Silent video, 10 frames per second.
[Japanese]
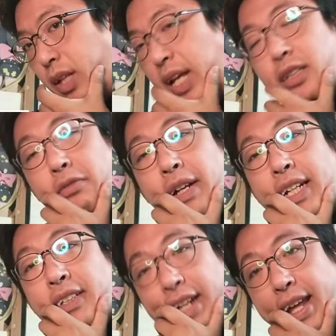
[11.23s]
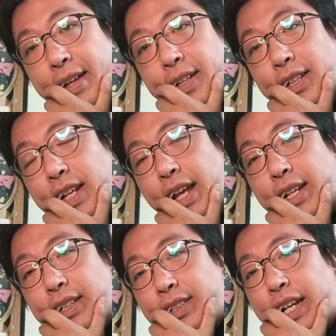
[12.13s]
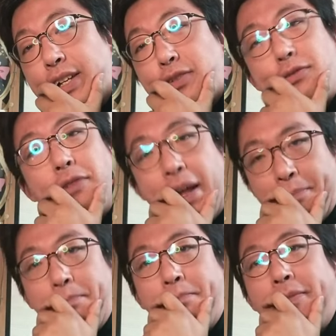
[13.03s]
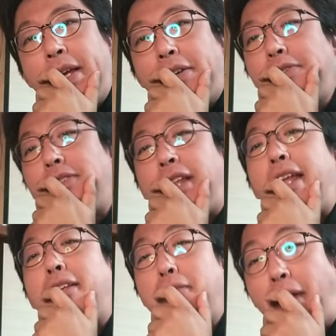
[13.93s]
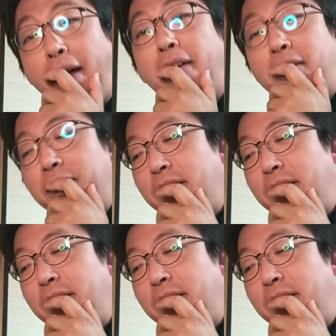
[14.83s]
S1 ですね。えー、スケロク1。略して S1。